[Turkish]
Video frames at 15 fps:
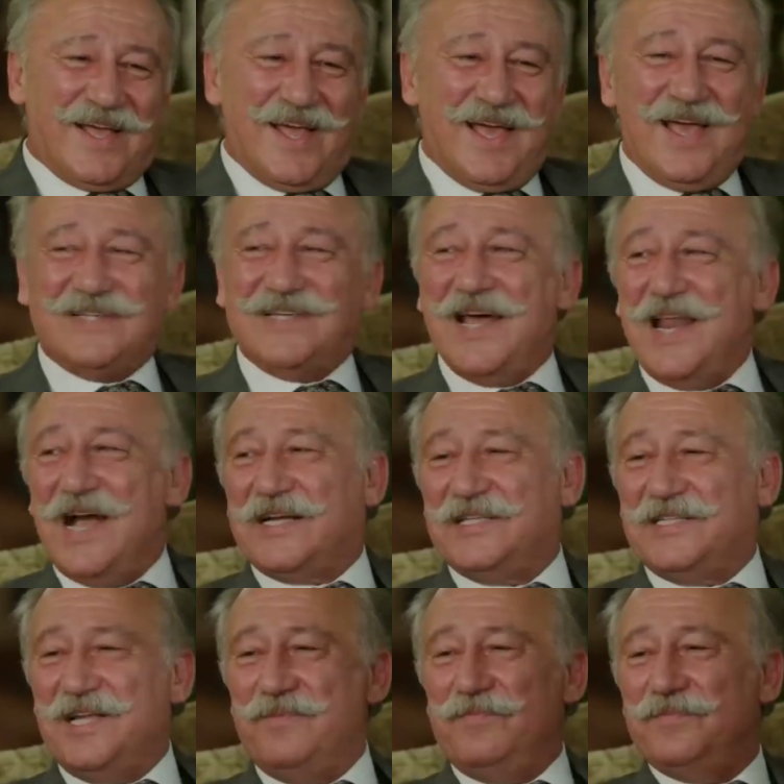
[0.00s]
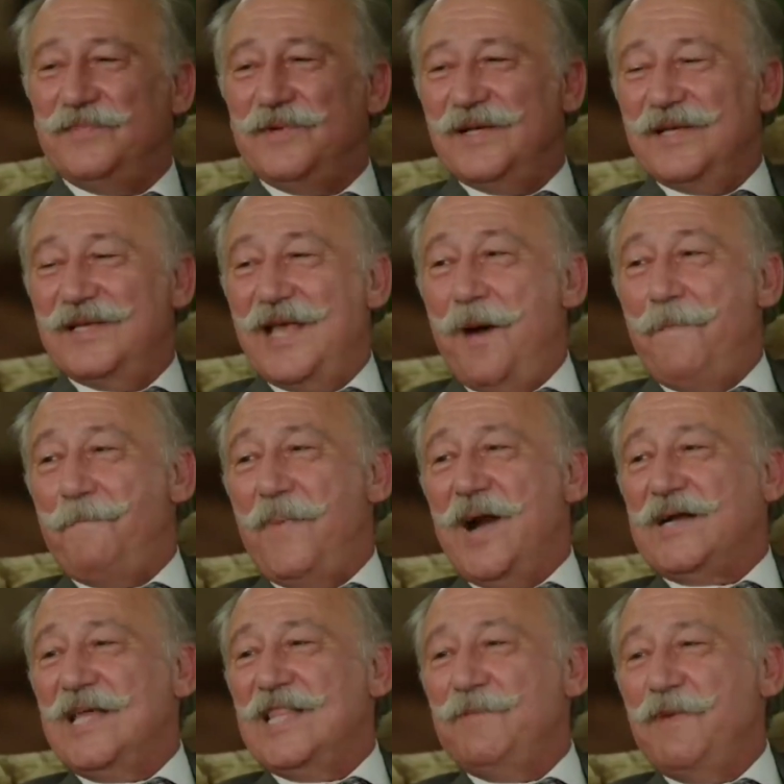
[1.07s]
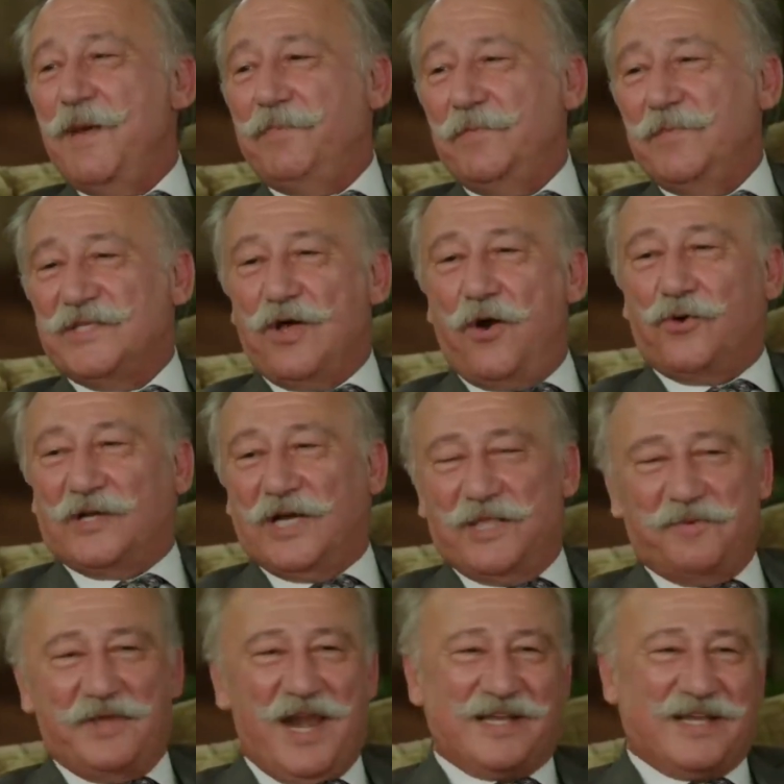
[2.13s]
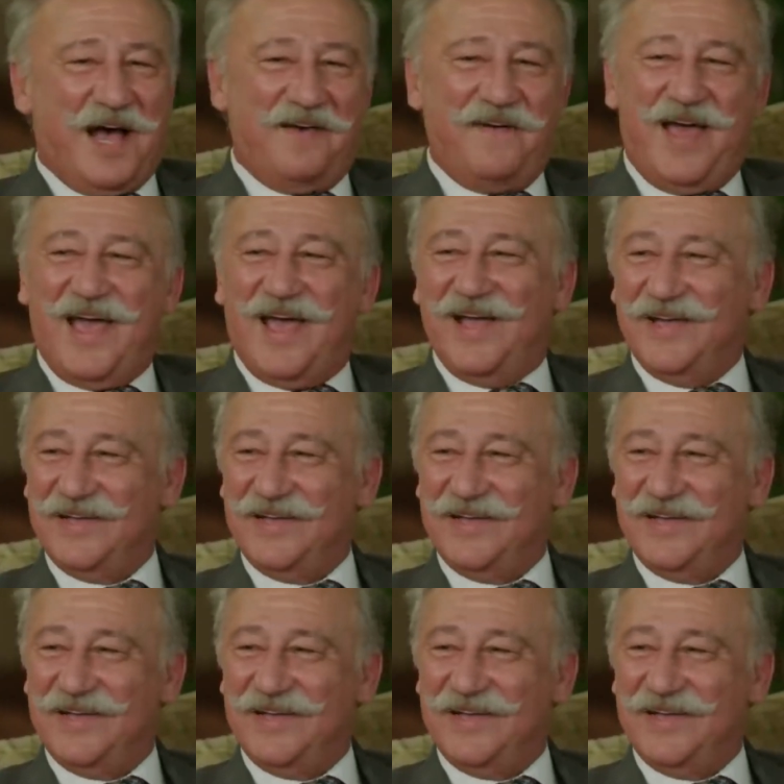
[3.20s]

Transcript: Ee Cana kızım, yap bakalım hepimize okkalı birer kahve.